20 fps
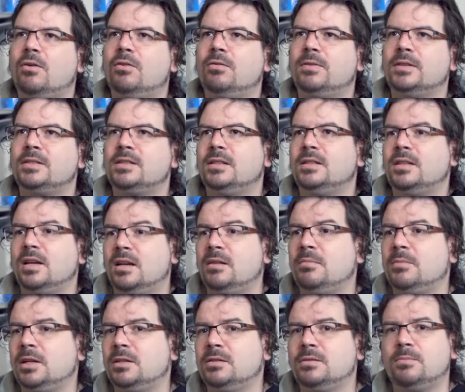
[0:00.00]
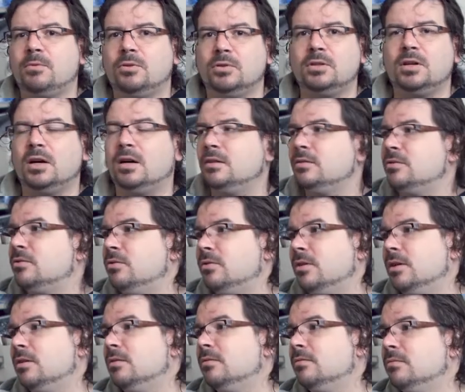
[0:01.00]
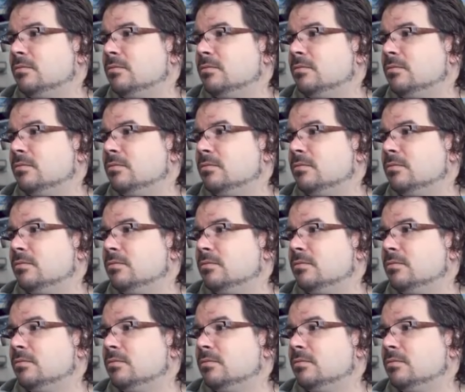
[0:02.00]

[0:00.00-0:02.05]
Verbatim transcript: auch, was ich gerne mache, ist Podcast hören.